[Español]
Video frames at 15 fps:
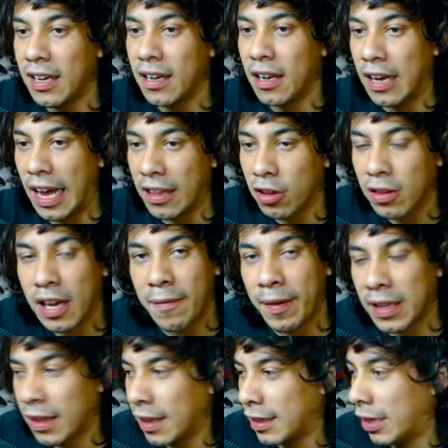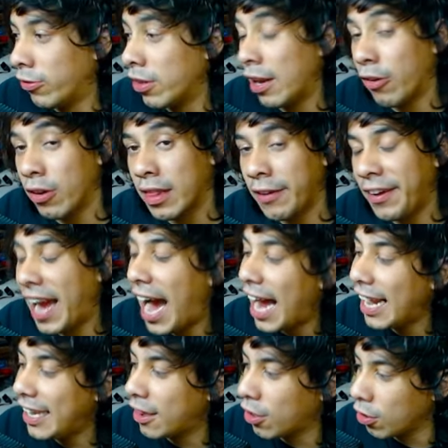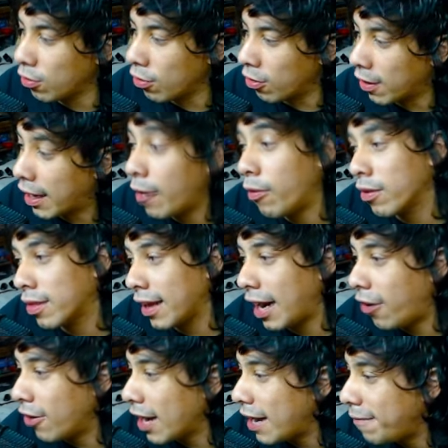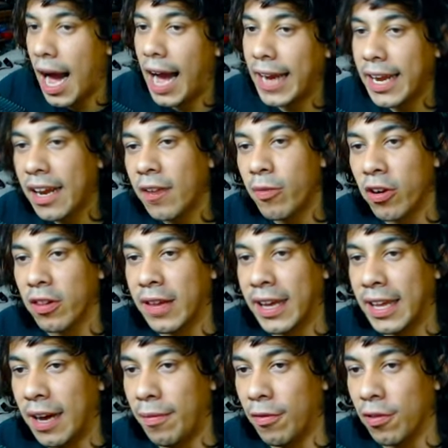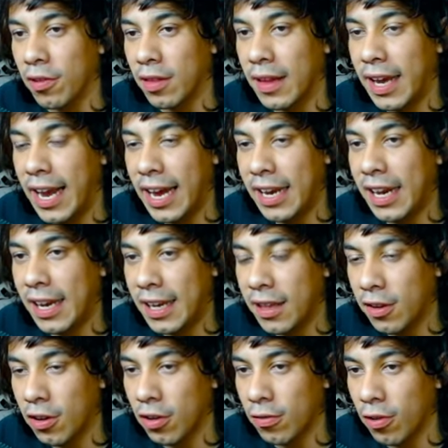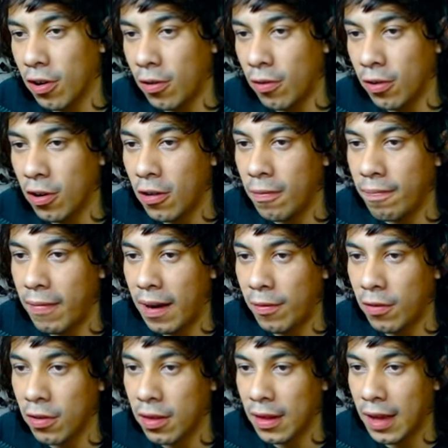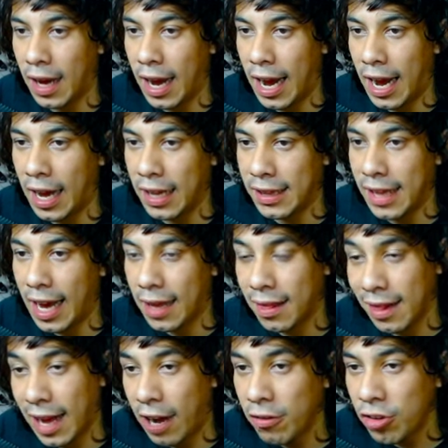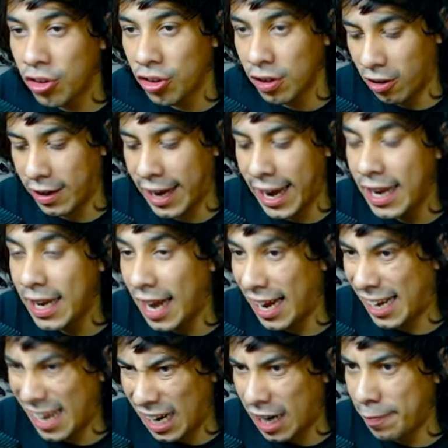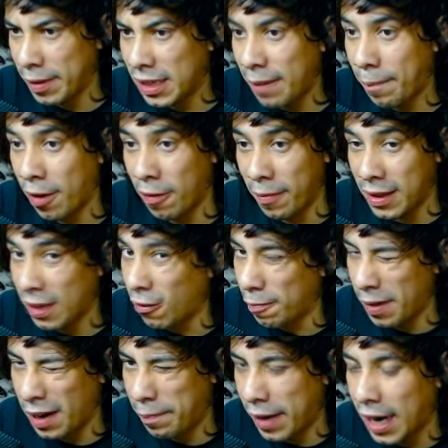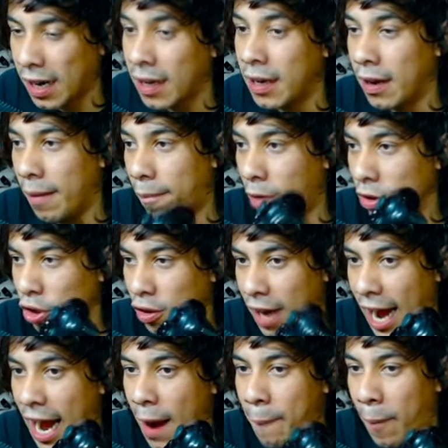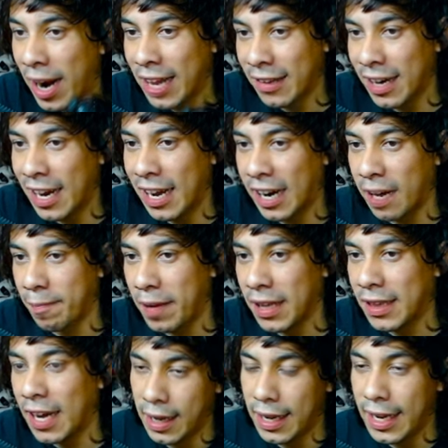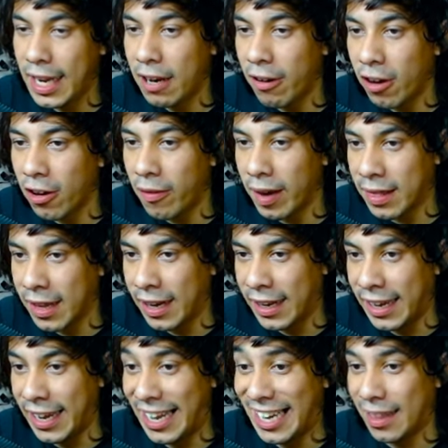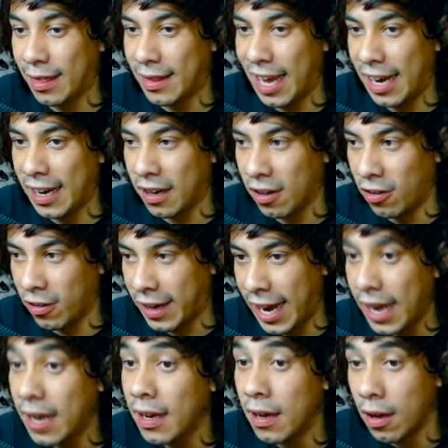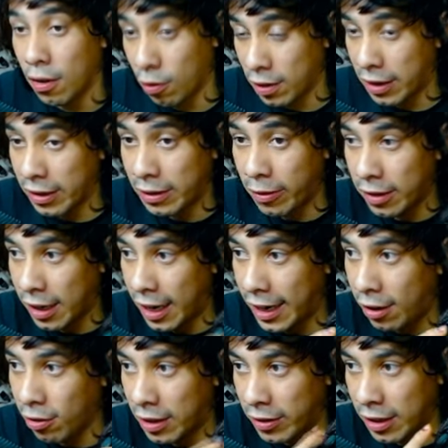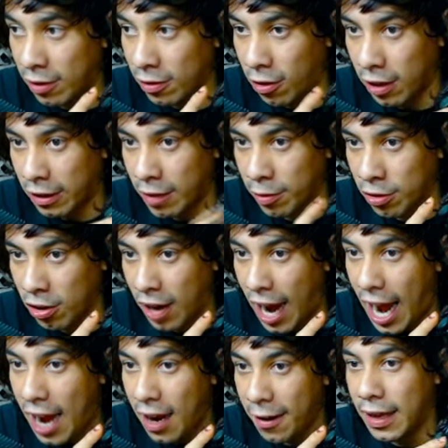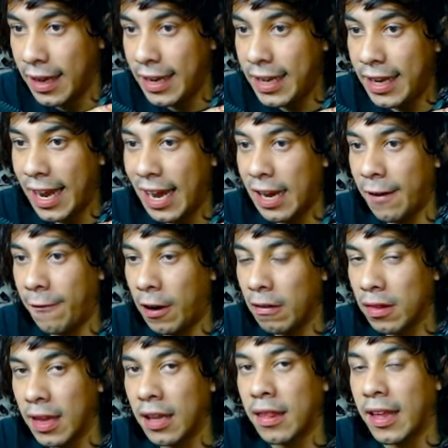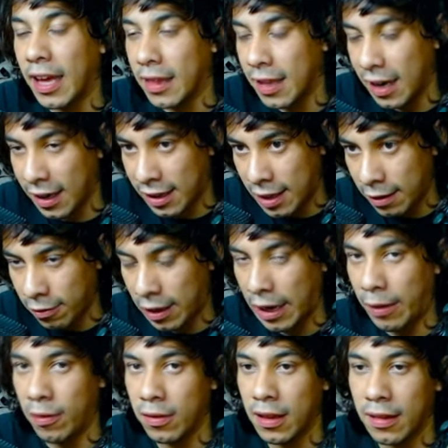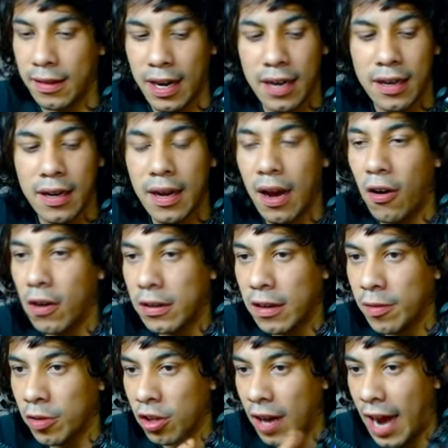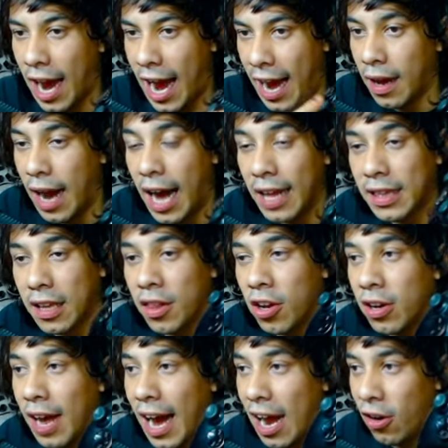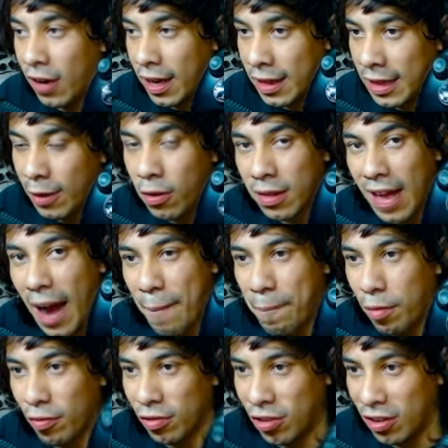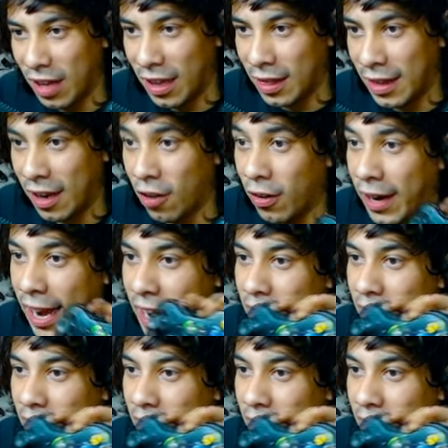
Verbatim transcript: las dos carpetas que tenemos del la USB al disco duro. ¿Qué vamos a hacer ahora? Aquí como nos quedamos en el disco duro 1, vamos a Dash Launch, ok, aquí la carpeta, pero en vez de copiar y pegar, botón A para entrar a la carpeta y luego va a decir aquí Installer, ok justamente vamos a ahí, justamente el botón A y el default sex que es el archivo que vamos a entrar, otro botón A. Atención a lo que estamos a punto de hacer, ¿ok?